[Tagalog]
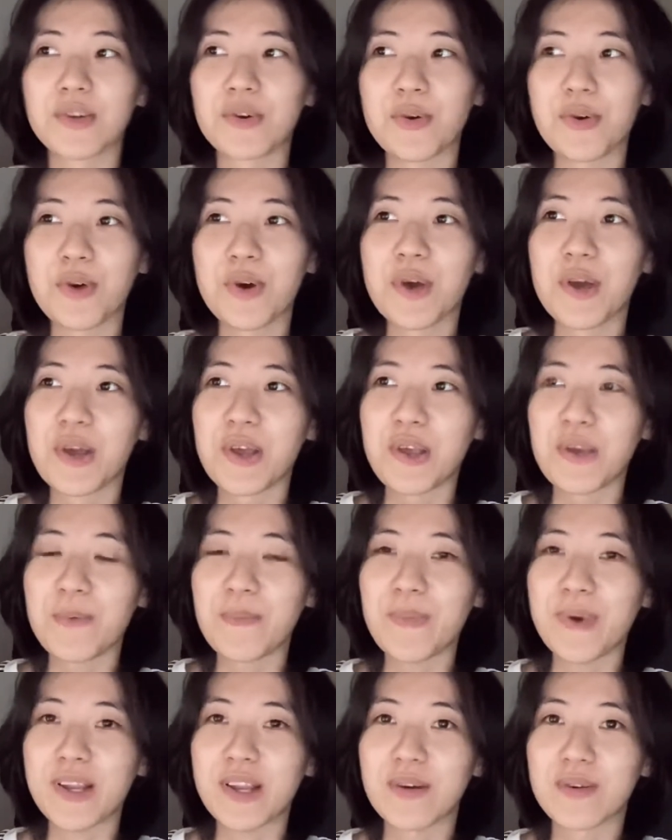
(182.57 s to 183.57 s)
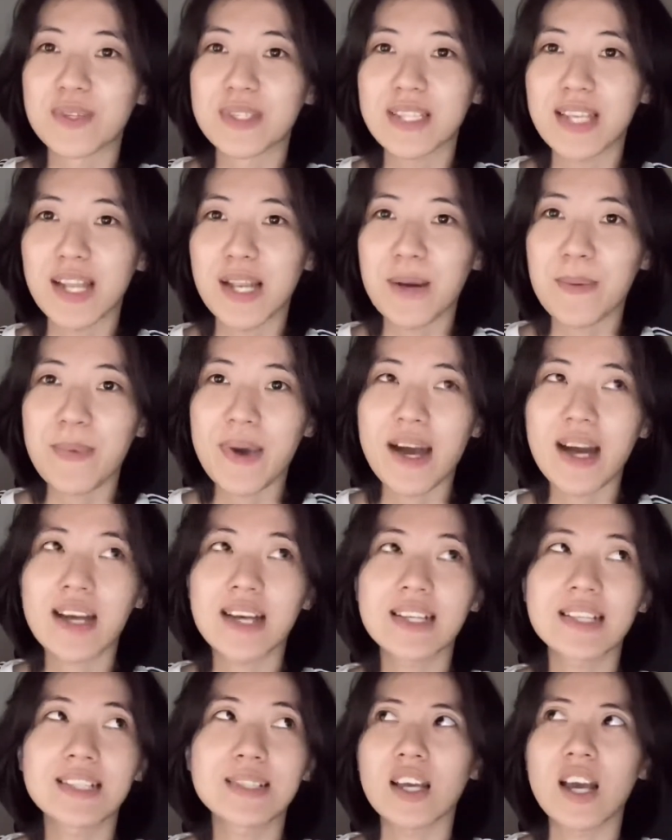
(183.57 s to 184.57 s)
yung, yung panahon sa
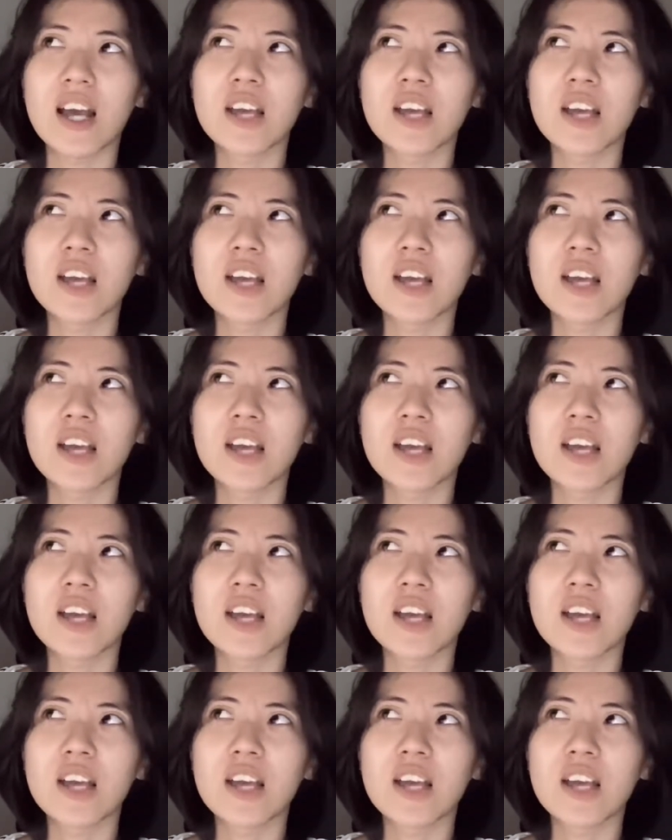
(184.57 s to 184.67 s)
labas.